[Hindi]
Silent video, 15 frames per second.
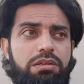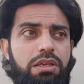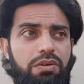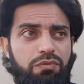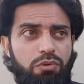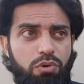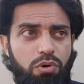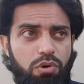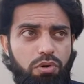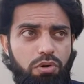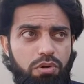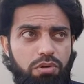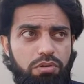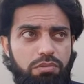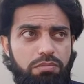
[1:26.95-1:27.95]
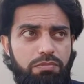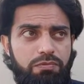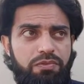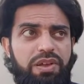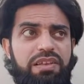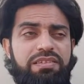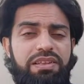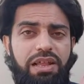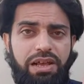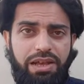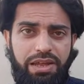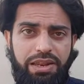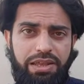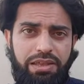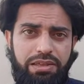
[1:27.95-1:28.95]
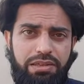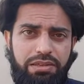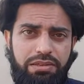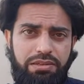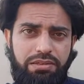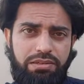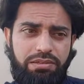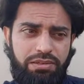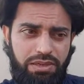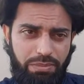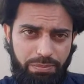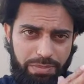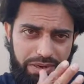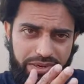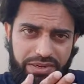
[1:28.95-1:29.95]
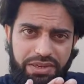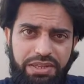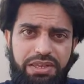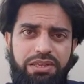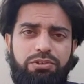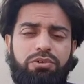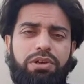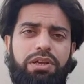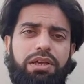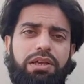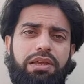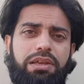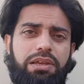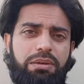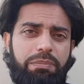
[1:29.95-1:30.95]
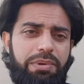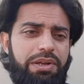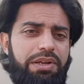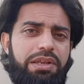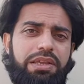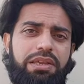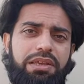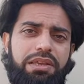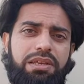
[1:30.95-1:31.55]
कि वो फैसला करें कि मिट्टी जो है ये मिट्टी